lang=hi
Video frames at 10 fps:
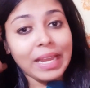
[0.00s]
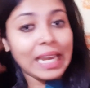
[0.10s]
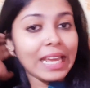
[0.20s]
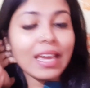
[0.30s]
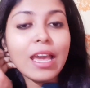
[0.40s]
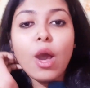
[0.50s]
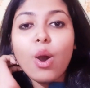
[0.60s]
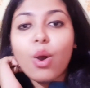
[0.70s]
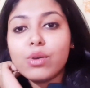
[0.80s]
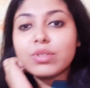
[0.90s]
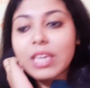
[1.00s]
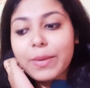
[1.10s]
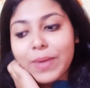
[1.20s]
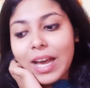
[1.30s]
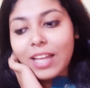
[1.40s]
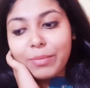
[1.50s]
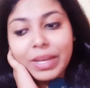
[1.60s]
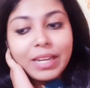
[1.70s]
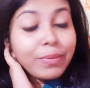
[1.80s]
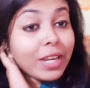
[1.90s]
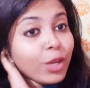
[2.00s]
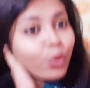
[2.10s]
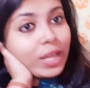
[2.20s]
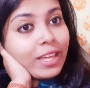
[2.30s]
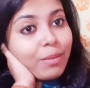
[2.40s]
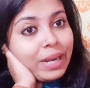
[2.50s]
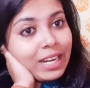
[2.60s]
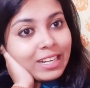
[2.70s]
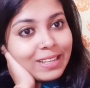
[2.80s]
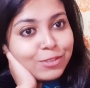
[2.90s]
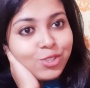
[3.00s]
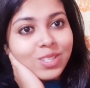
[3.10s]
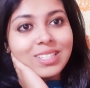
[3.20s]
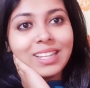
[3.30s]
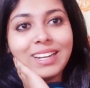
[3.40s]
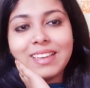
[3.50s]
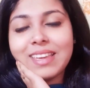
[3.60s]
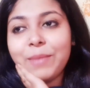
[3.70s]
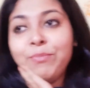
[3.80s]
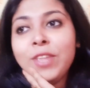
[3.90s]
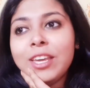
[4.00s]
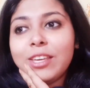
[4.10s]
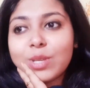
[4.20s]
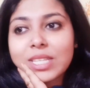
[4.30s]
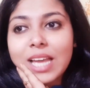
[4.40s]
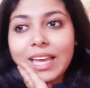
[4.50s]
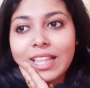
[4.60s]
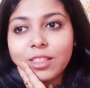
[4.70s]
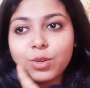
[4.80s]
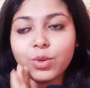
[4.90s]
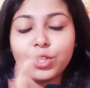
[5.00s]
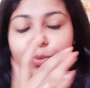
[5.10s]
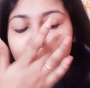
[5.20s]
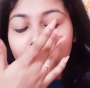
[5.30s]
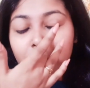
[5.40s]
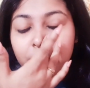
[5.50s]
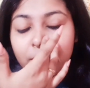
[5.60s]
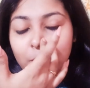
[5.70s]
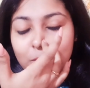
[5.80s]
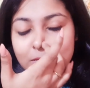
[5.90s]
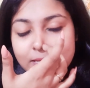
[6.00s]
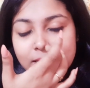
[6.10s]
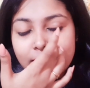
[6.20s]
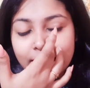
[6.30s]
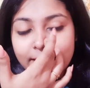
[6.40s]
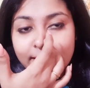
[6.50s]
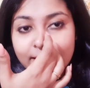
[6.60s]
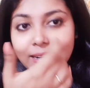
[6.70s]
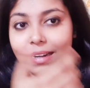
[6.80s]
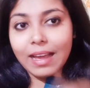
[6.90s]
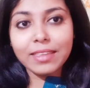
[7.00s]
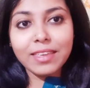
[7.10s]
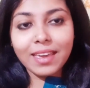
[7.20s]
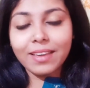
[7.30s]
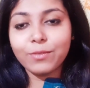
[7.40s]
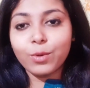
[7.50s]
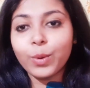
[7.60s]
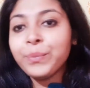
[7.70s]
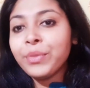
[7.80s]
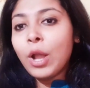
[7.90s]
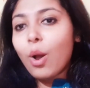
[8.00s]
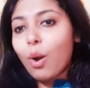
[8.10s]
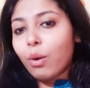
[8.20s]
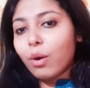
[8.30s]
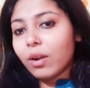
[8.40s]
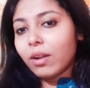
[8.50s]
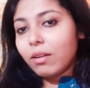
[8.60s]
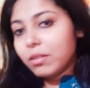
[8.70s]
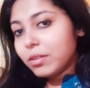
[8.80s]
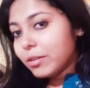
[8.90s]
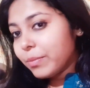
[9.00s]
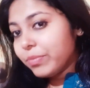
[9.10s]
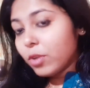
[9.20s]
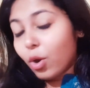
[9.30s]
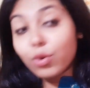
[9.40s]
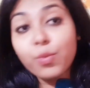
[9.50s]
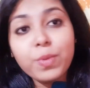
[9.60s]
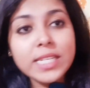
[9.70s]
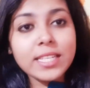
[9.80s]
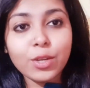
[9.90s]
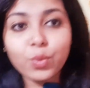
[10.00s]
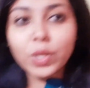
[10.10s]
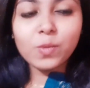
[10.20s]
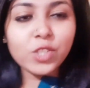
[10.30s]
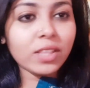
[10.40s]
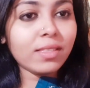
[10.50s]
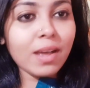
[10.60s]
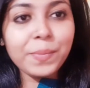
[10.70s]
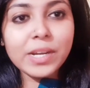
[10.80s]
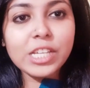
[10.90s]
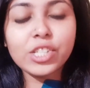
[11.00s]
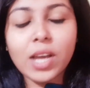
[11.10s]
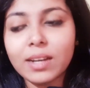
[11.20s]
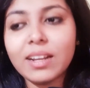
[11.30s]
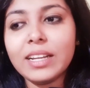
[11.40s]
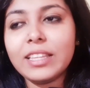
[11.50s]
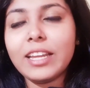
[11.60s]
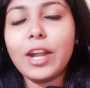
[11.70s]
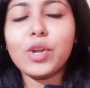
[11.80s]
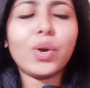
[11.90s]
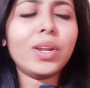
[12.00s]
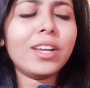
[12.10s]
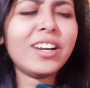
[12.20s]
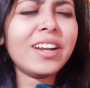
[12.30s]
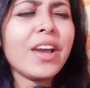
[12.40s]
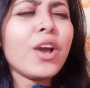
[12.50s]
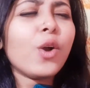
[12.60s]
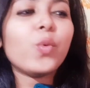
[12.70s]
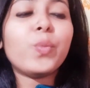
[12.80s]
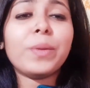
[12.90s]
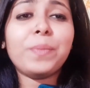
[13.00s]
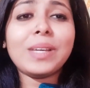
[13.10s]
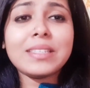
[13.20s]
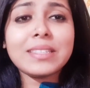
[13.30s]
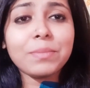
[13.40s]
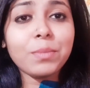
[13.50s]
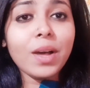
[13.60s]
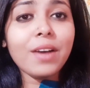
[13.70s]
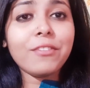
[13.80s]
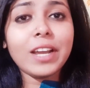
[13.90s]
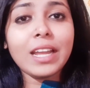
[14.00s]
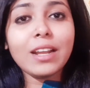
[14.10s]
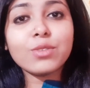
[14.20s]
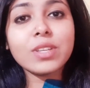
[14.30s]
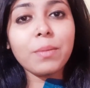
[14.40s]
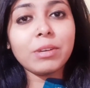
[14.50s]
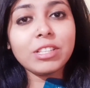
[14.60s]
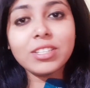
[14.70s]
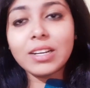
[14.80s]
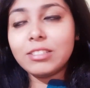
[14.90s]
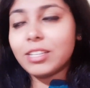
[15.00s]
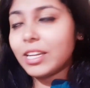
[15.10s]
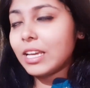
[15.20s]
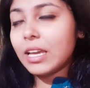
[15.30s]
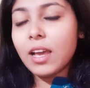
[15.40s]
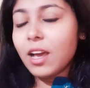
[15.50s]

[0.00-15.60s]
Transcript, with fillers: मिली और उसके बाद मेरी बनी को लेके भी एक टेंशन चल रही है कि उसका हेल्थ कुछ प्रॉब्लम ना हो अच्छे से टेक केयर करना ये वो और और ऊपर से रूई मुझे इतना परेशान करती है डॉलर ऊपर पे सिम्बा वगैरह उसका बच्चा चेरी